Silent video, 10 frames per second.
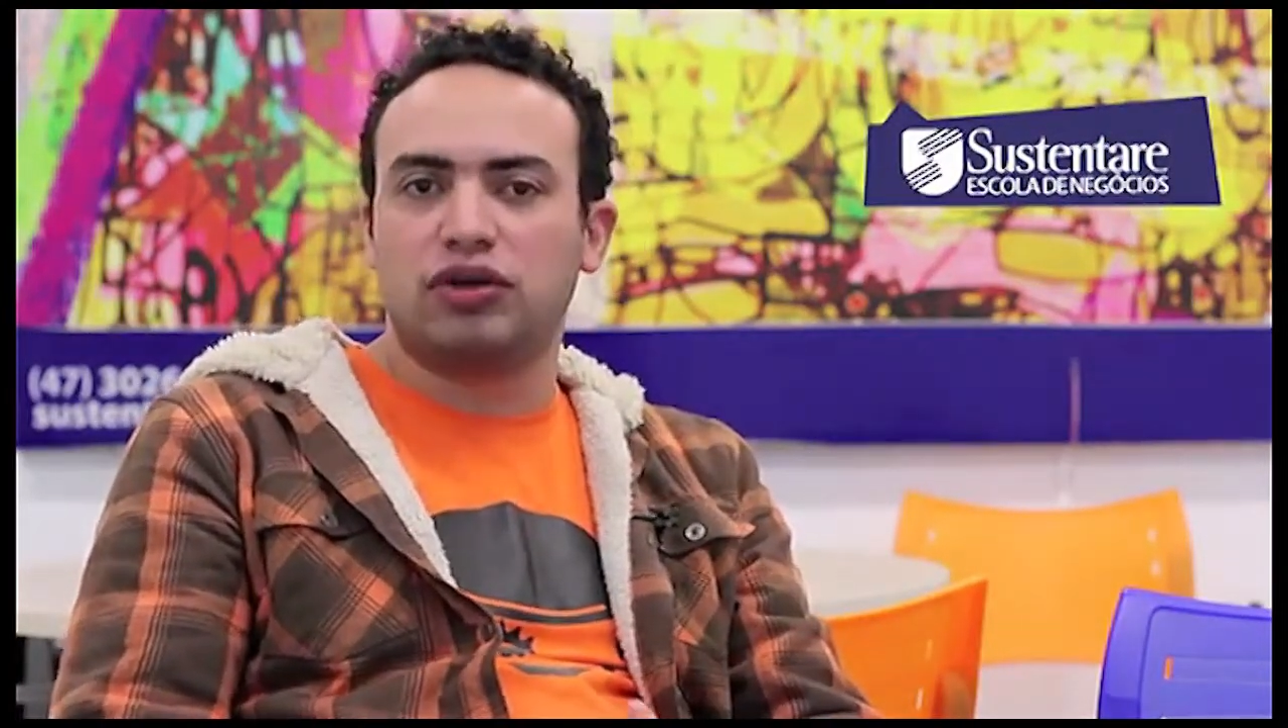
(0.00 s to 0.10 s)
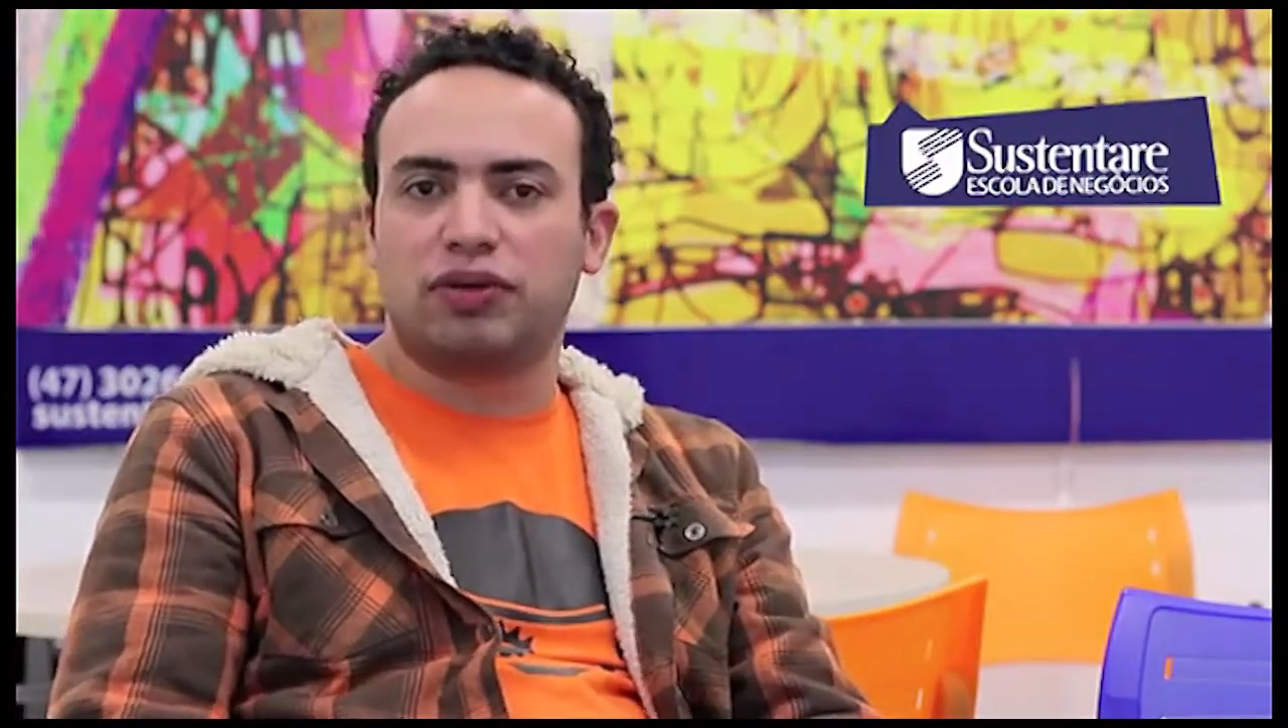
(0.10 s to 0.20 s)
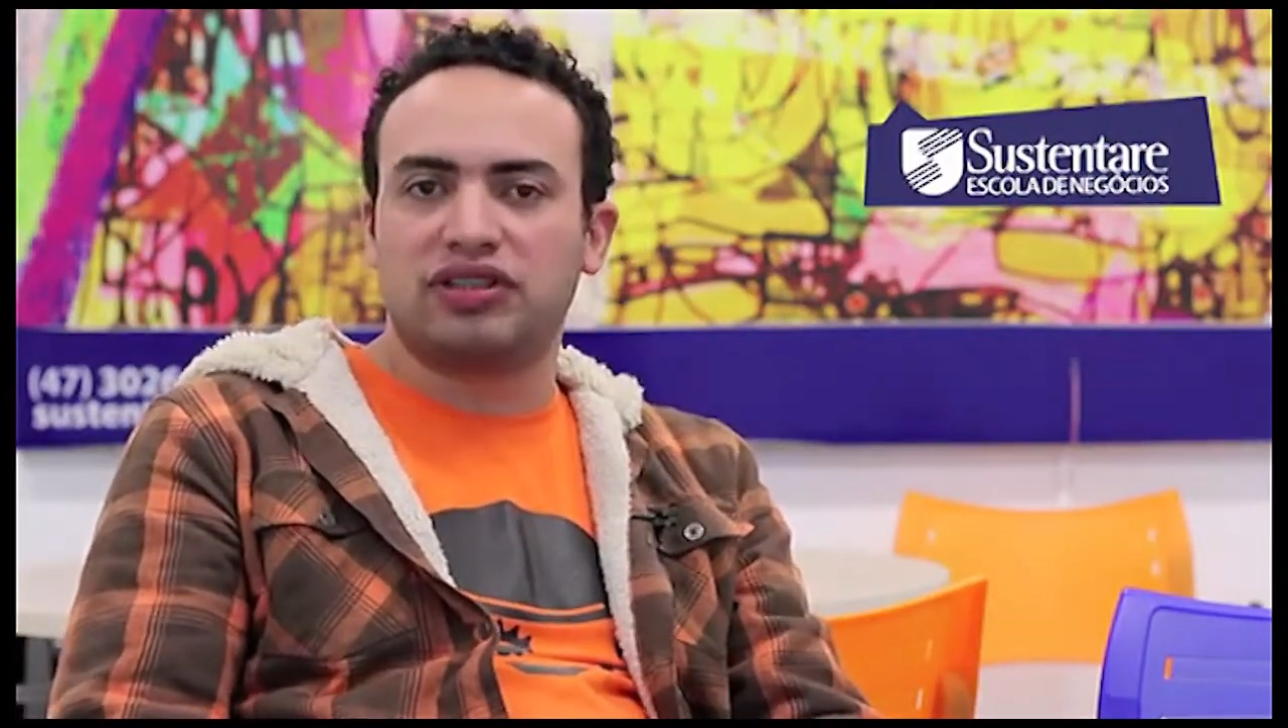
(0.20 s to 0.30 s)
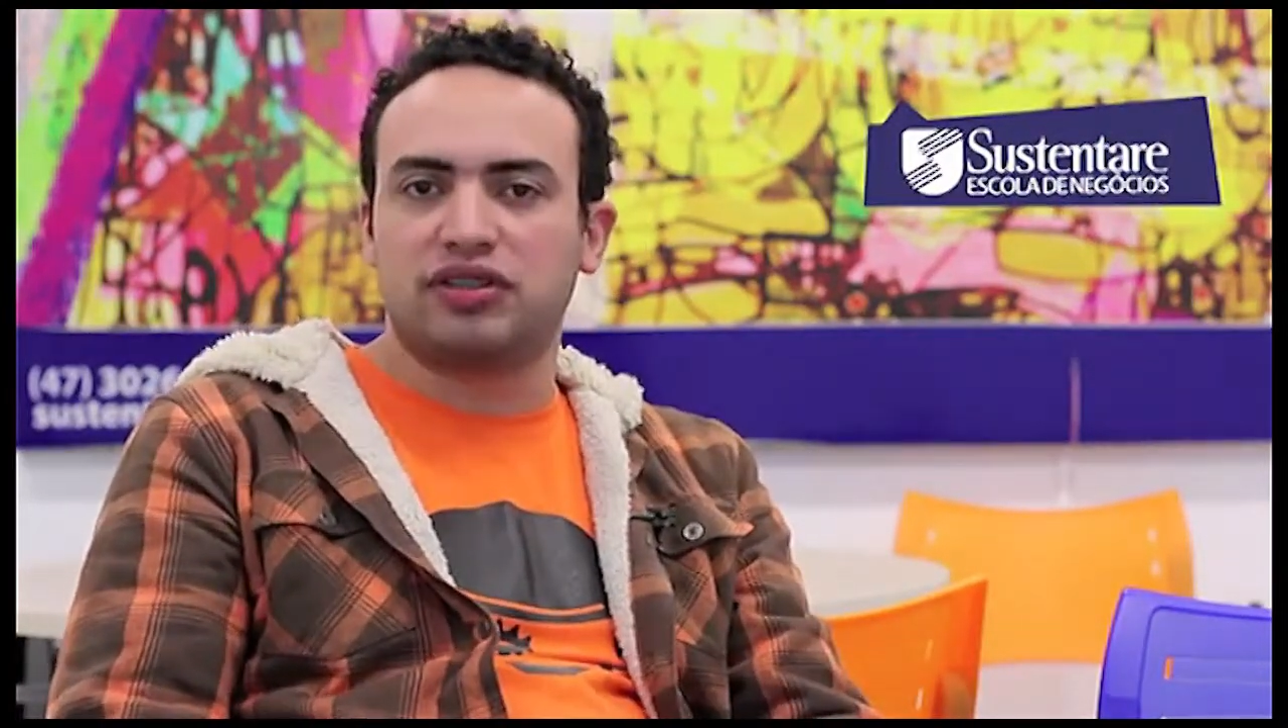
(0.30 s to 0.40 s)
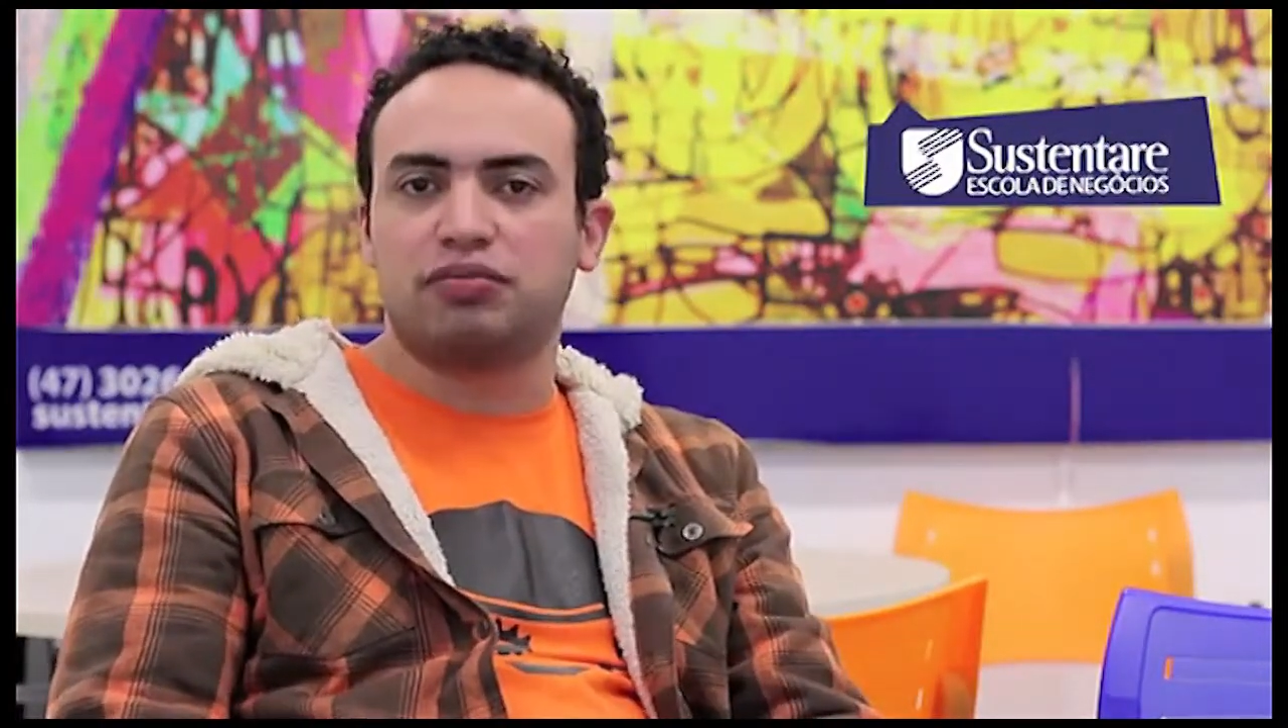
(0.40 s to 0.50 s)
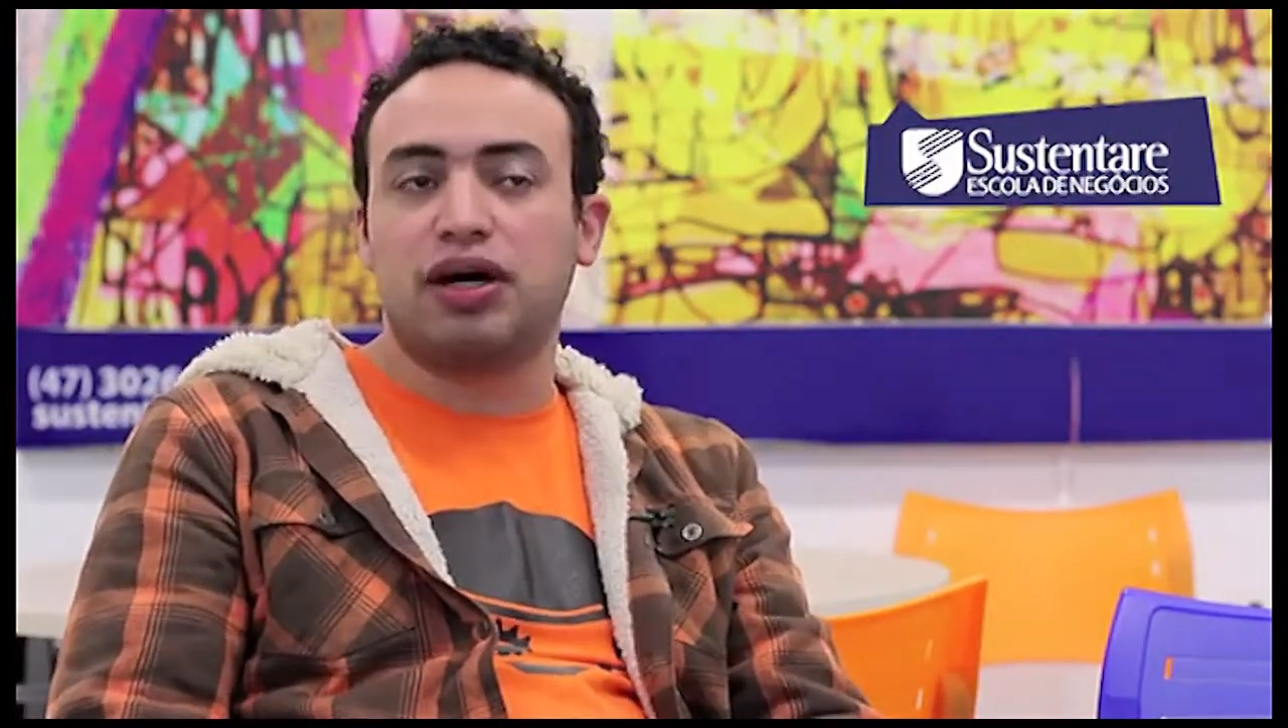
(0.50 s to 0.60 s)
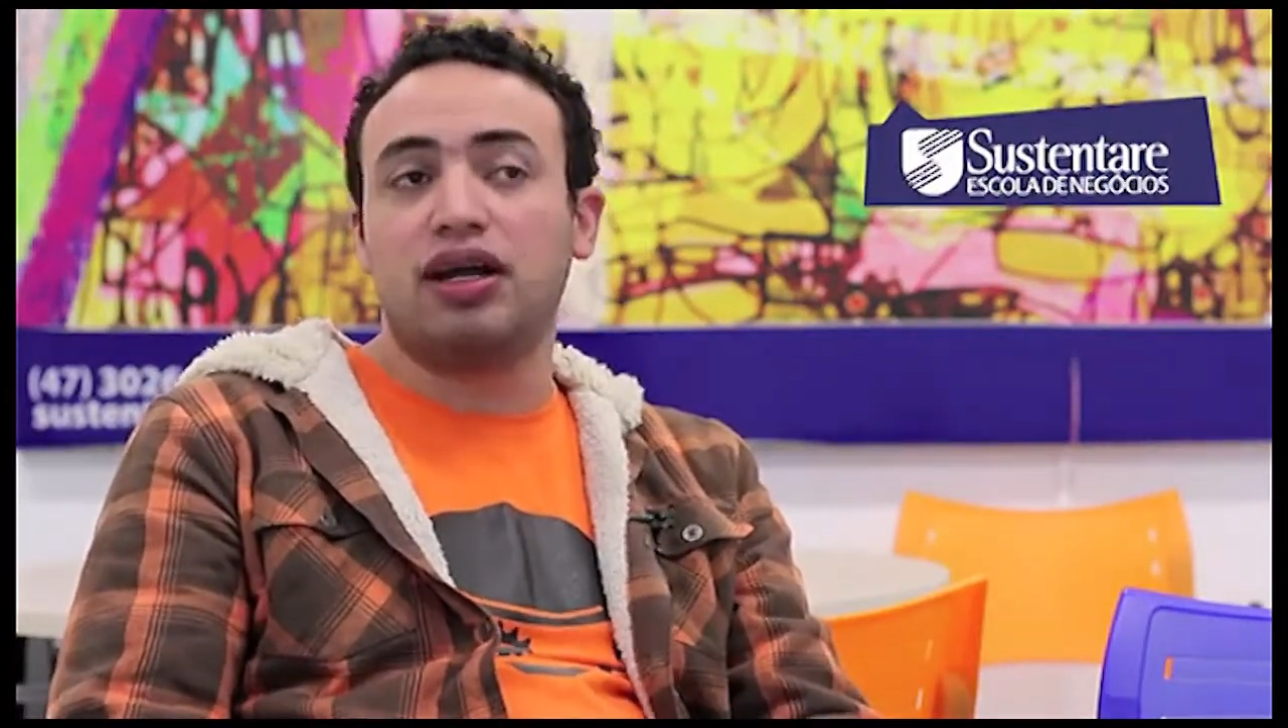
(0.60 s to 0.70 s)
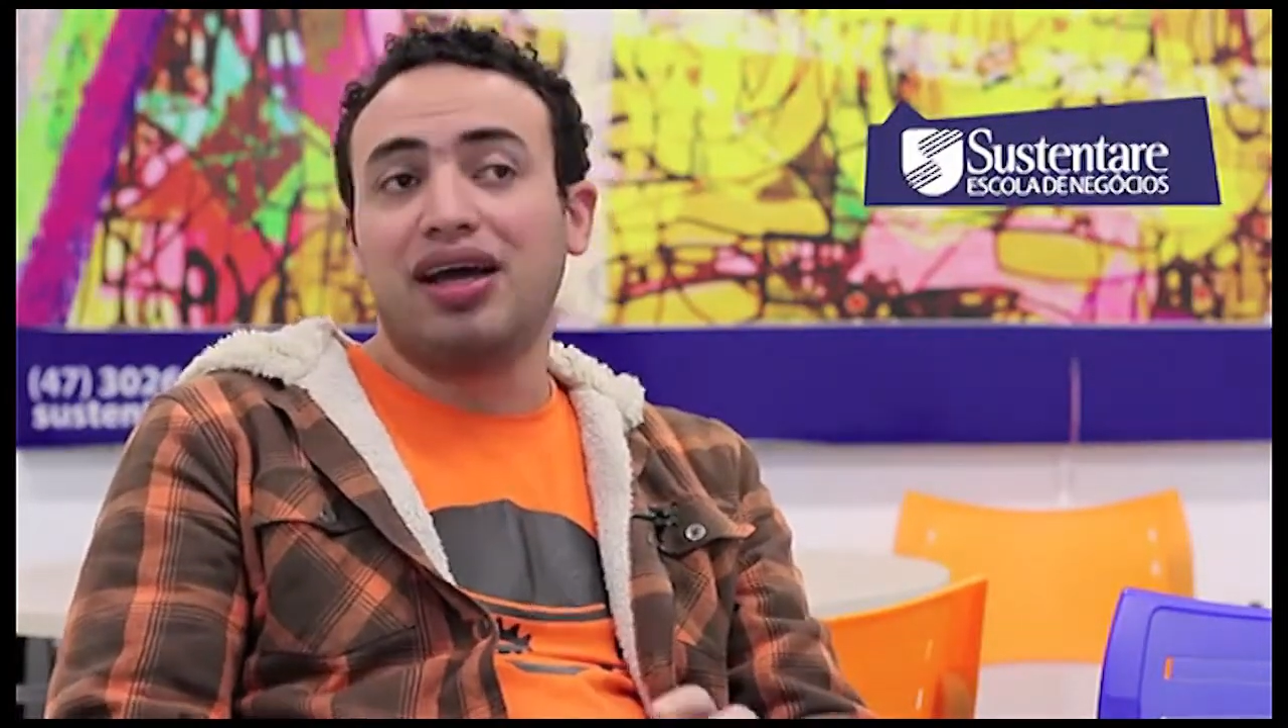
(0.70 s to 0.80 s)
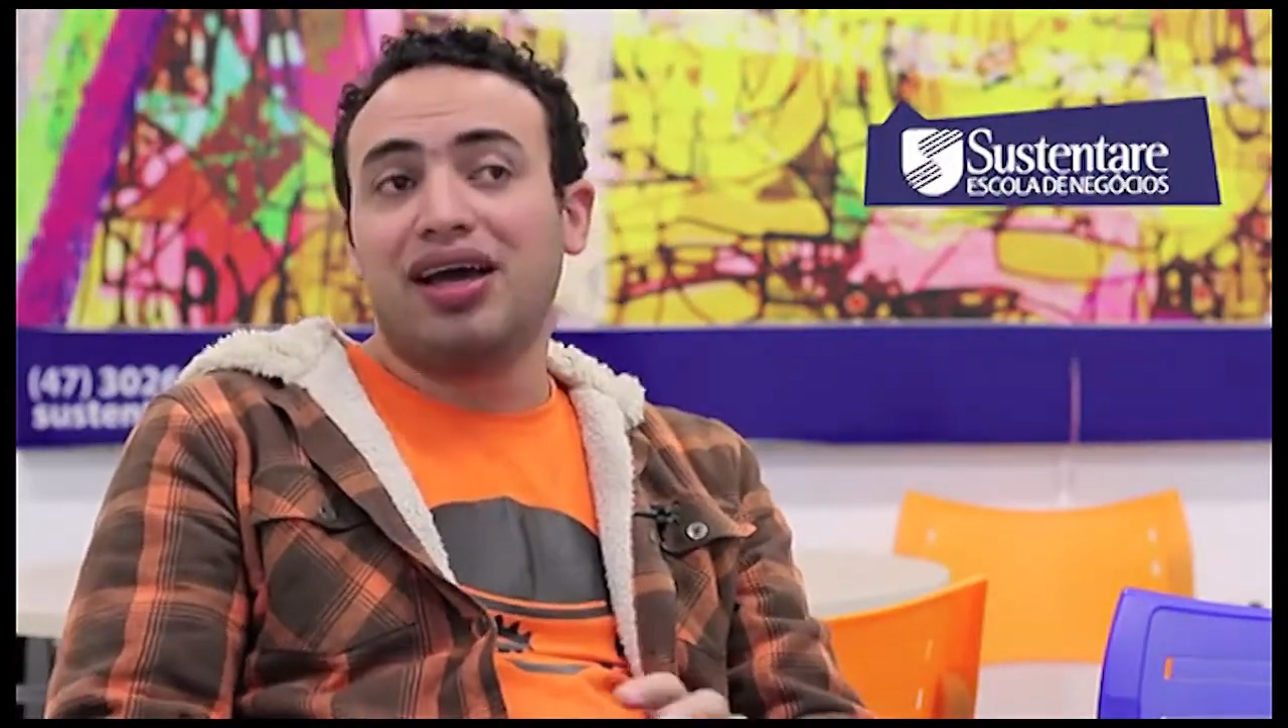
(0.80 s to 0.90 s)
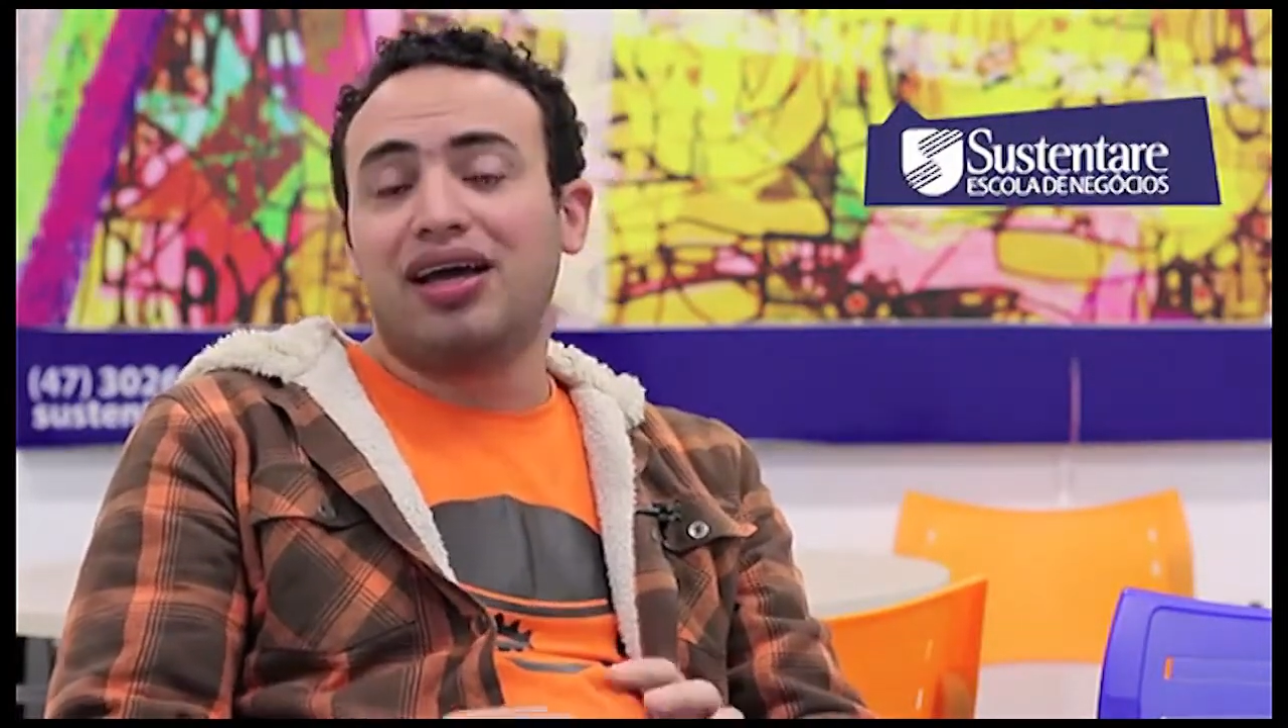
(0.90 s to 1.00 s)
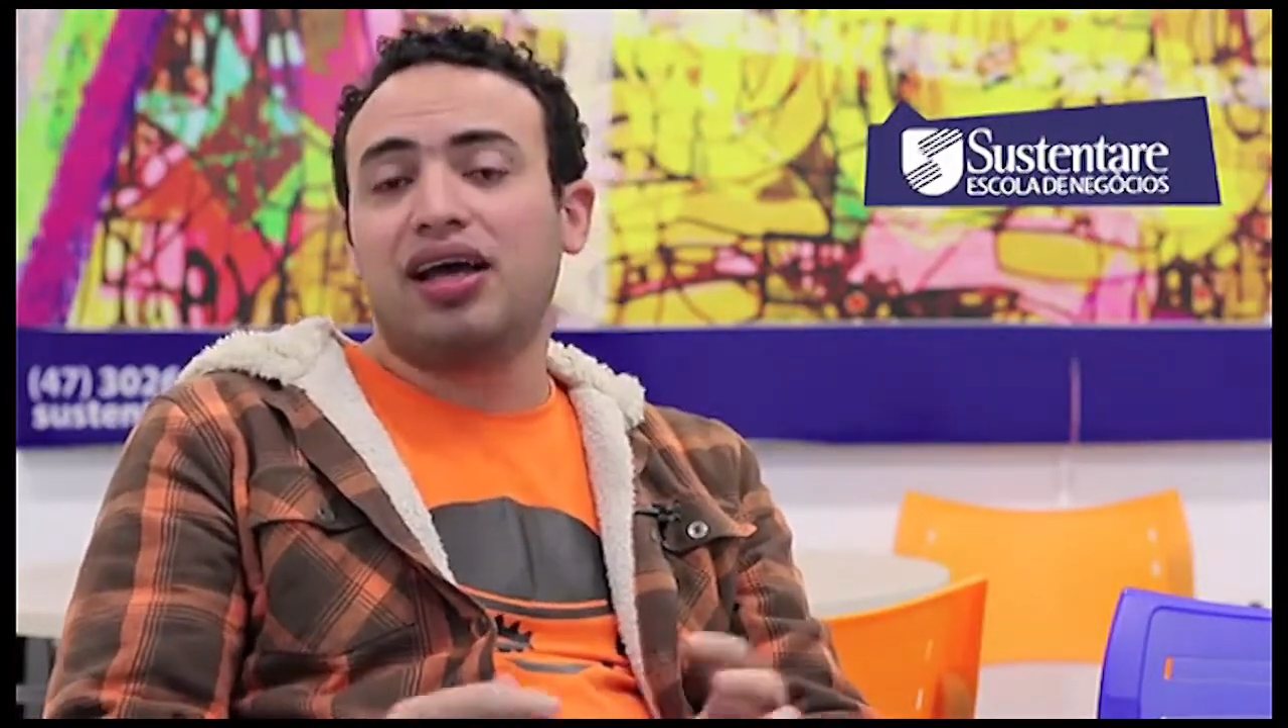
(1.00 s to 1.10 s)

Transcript: a participar